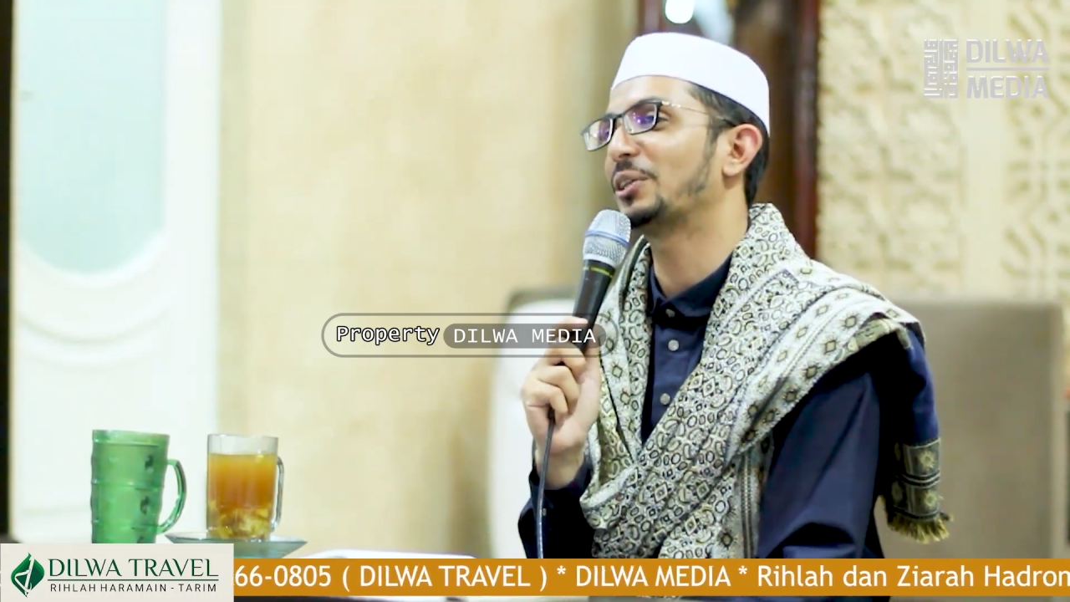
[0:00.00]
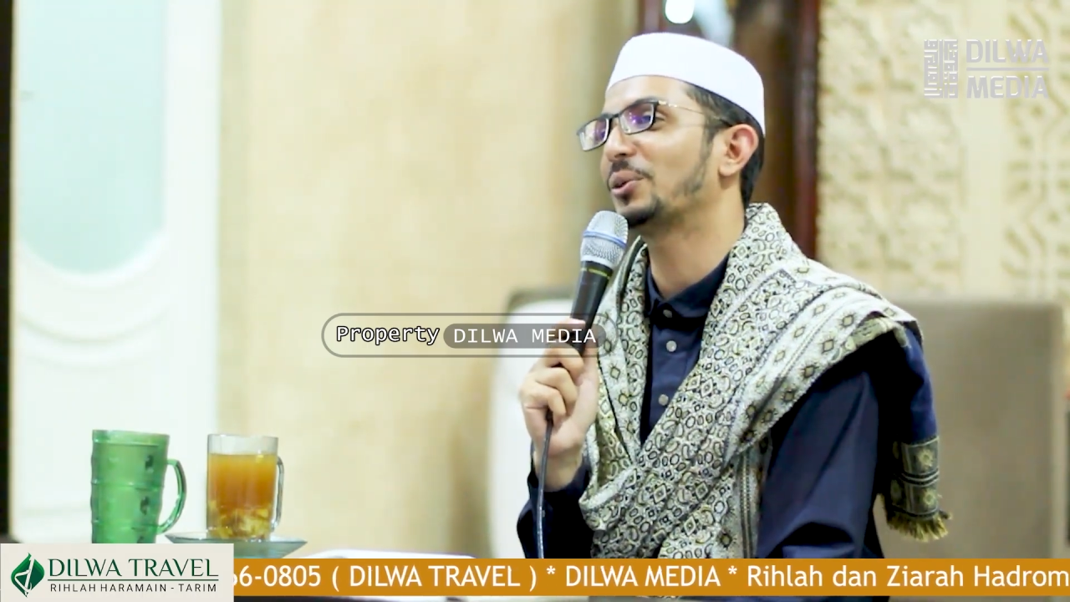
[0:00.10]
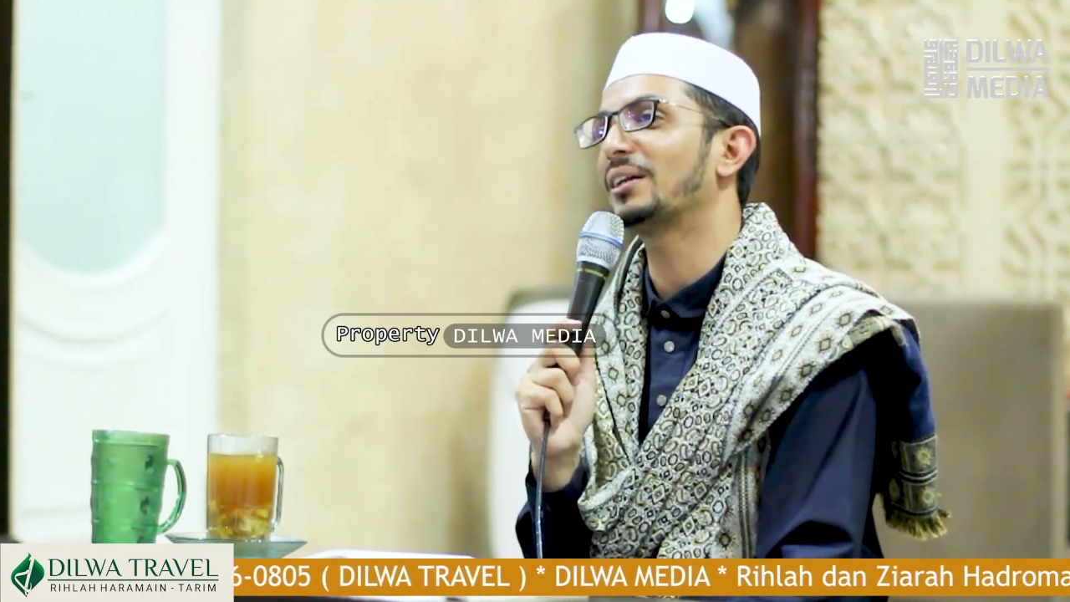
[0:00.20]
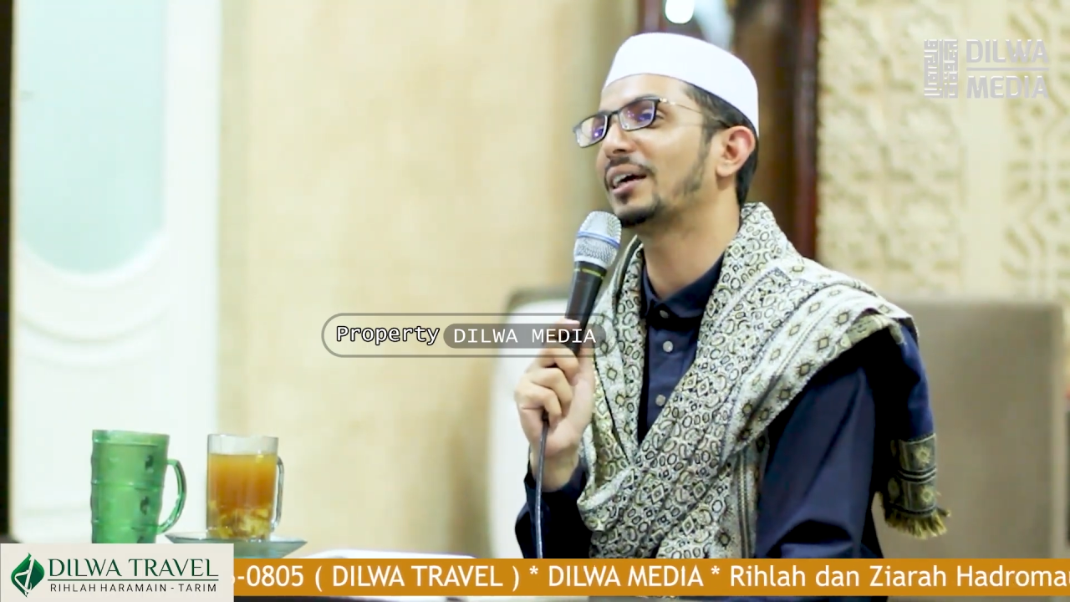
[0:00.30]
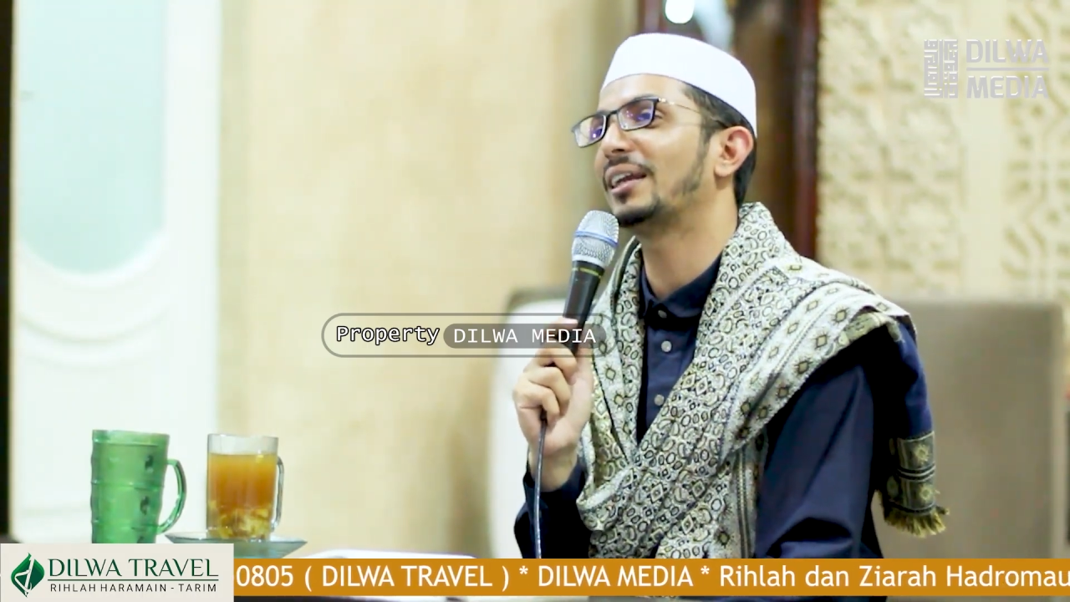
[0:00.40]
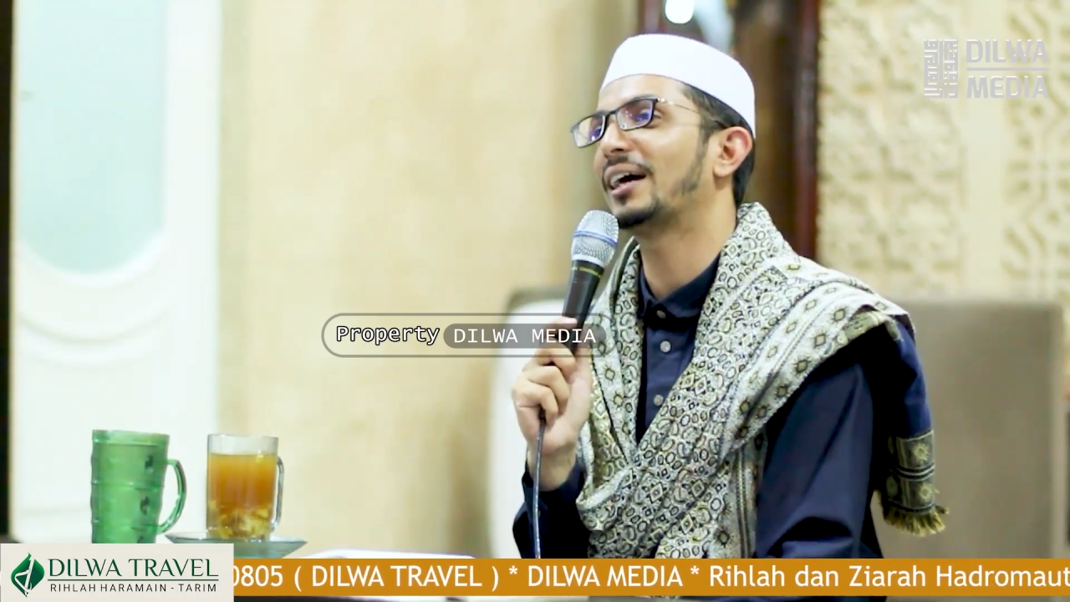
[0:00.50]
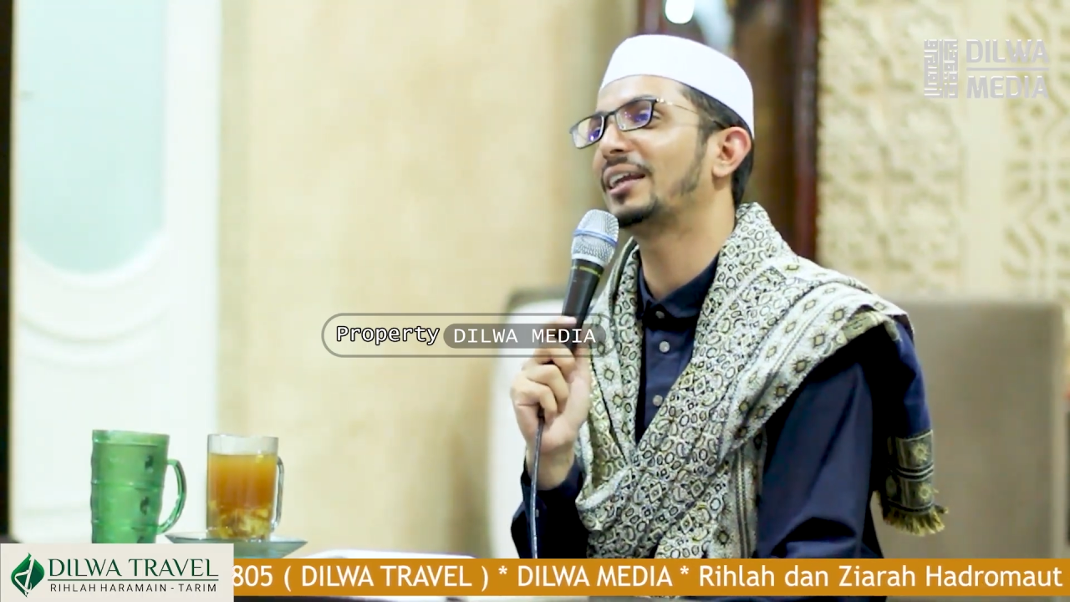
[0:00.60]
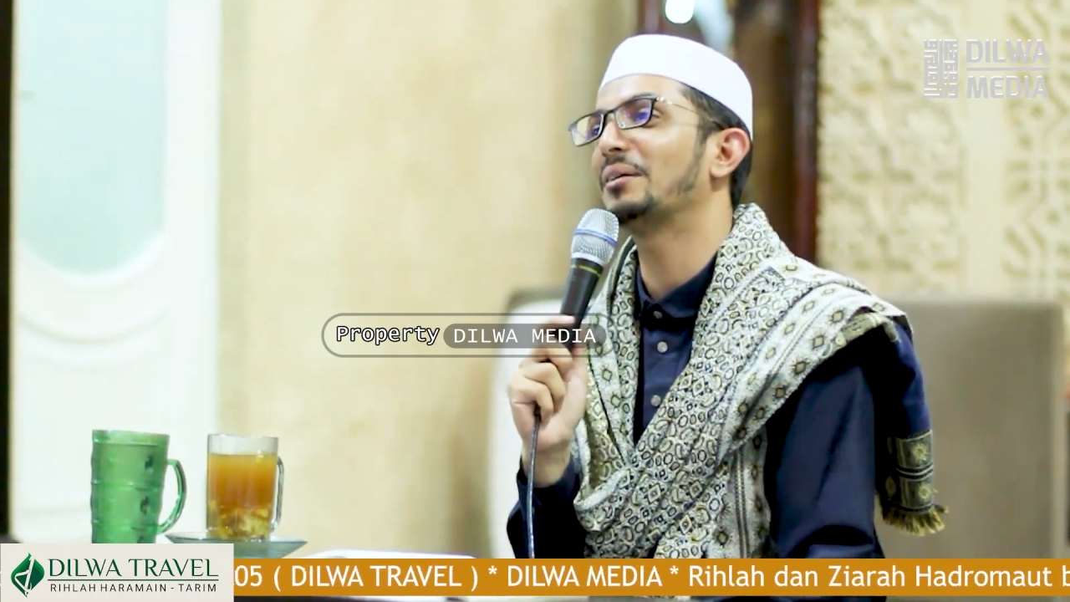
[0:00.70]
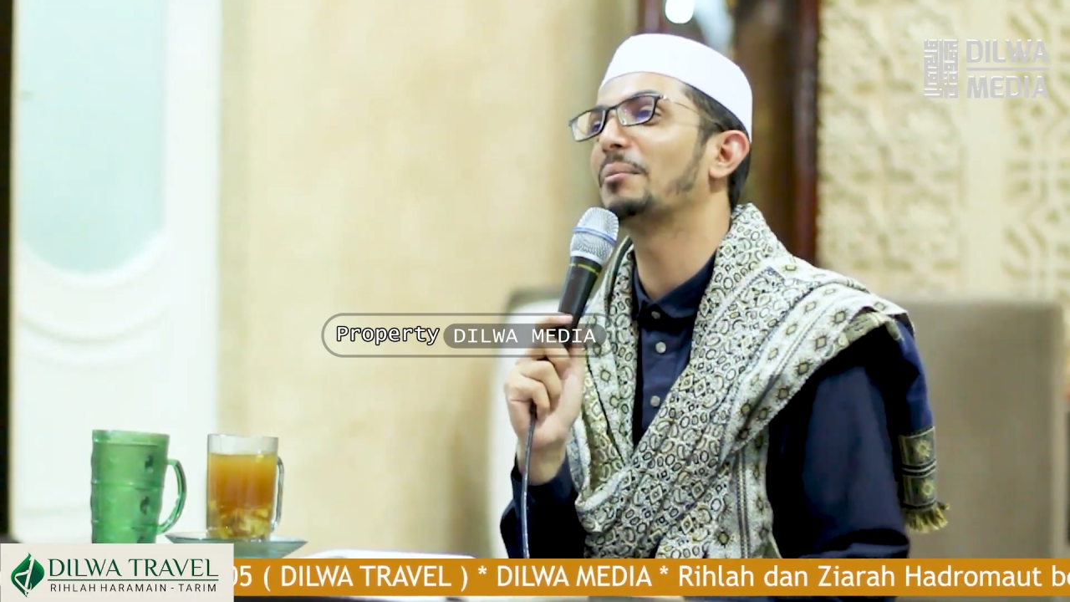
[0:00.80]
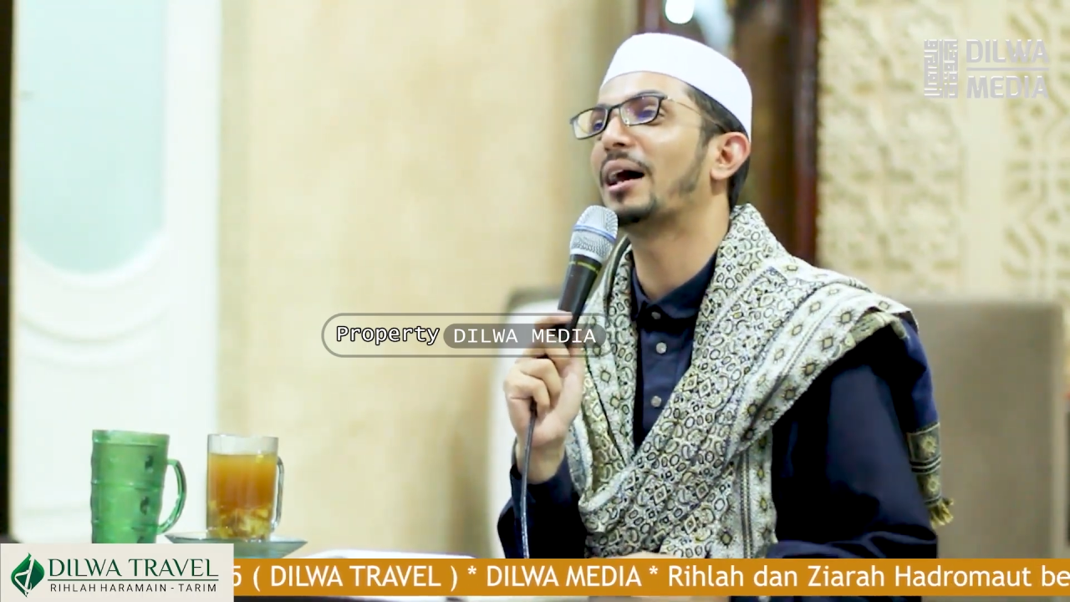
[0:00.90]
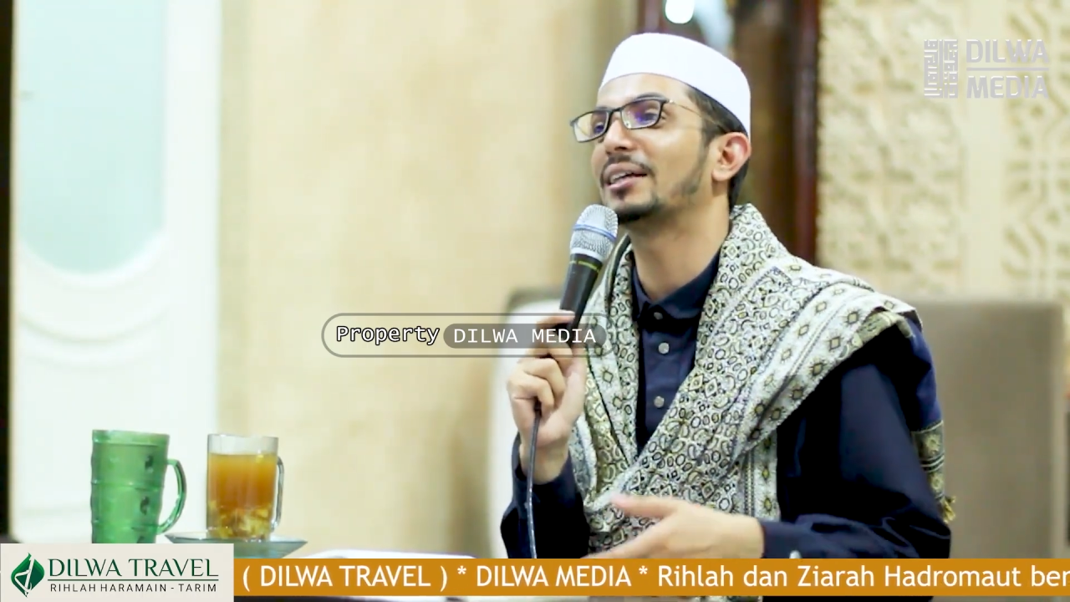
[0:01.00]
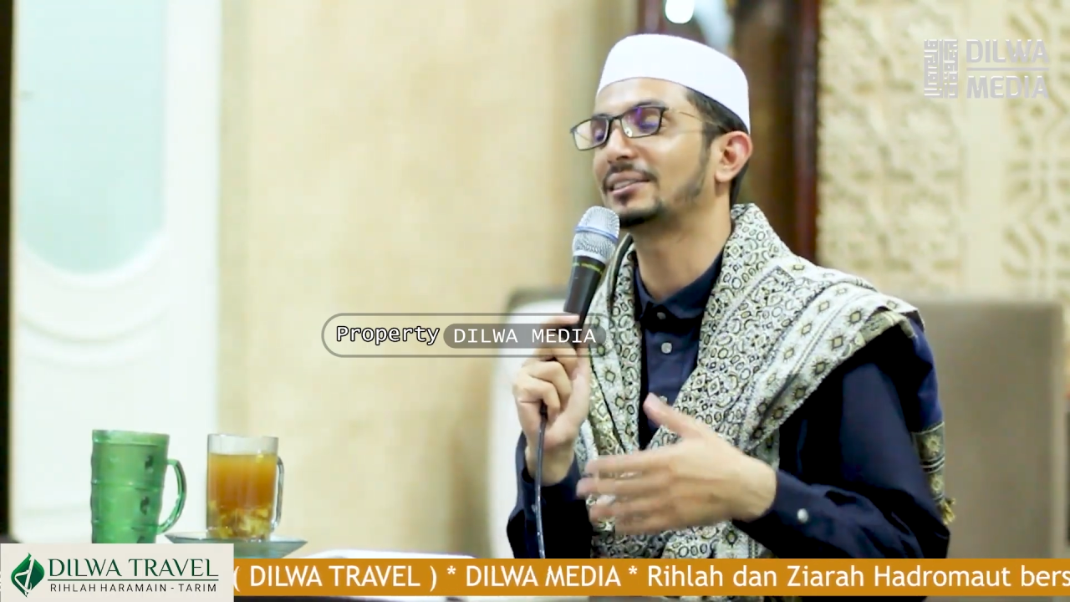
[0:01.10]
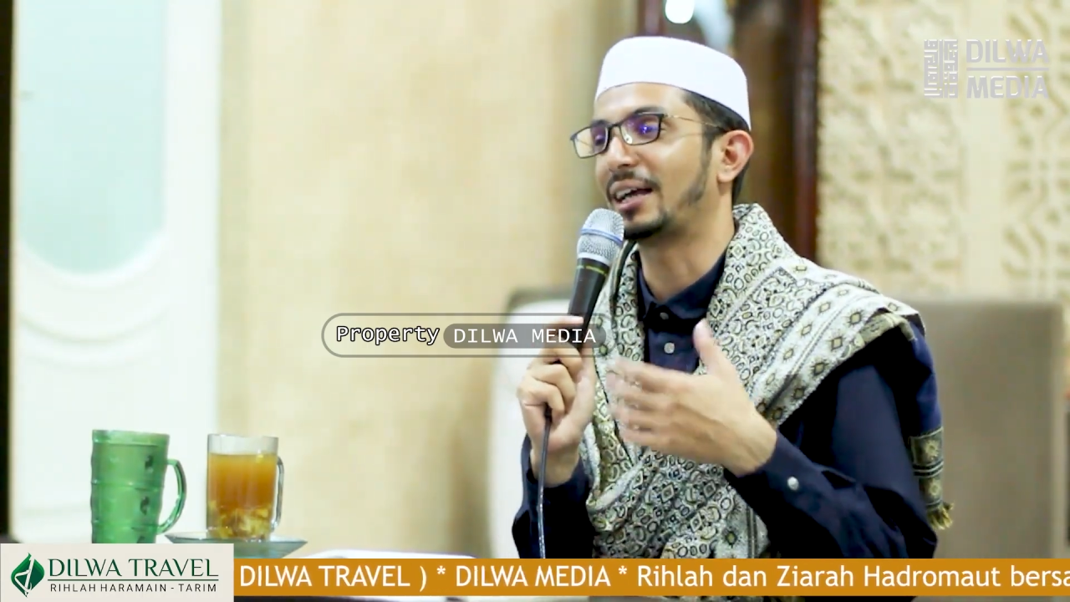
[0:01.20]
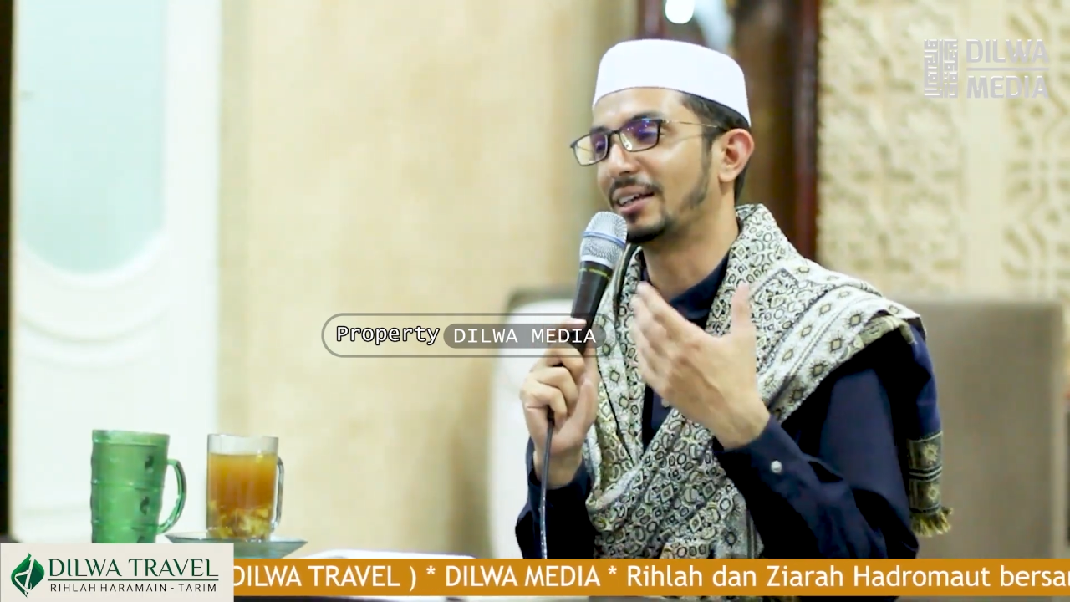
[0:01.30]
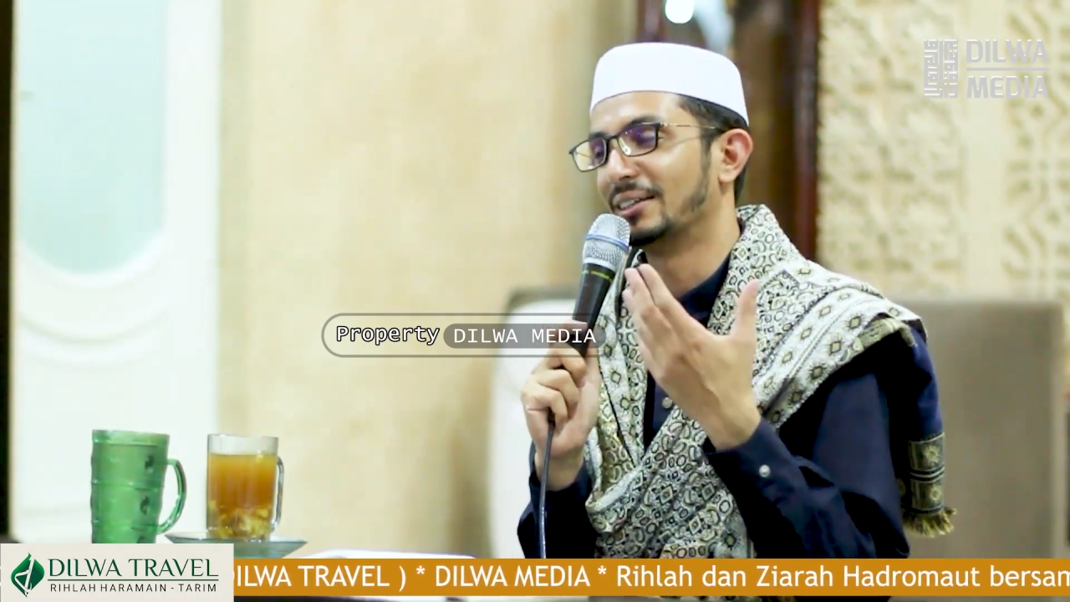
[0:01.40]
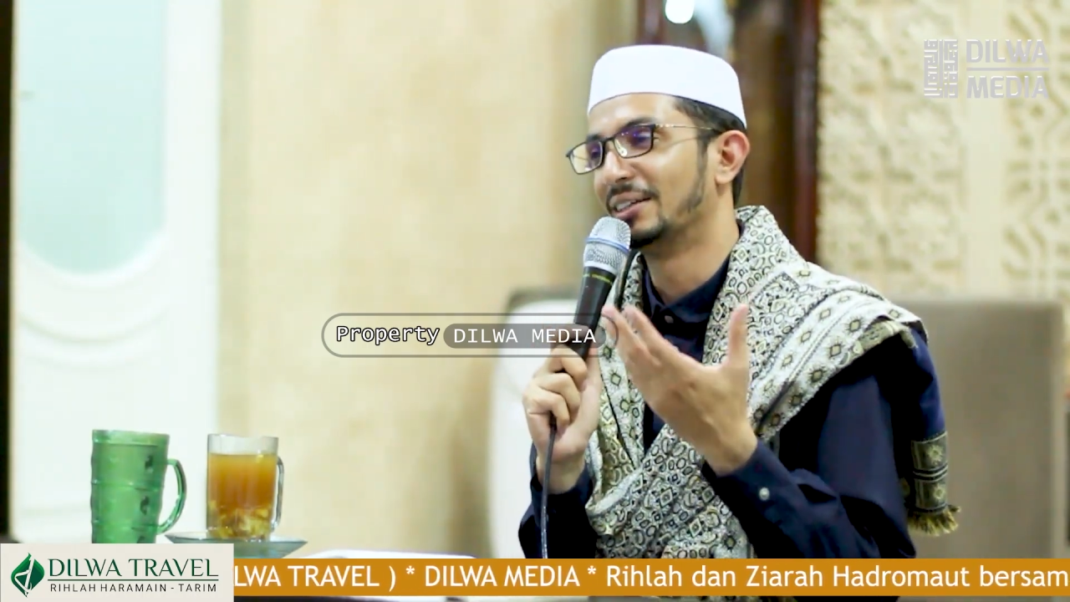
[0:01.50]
itu kan kadang-kadang bahasa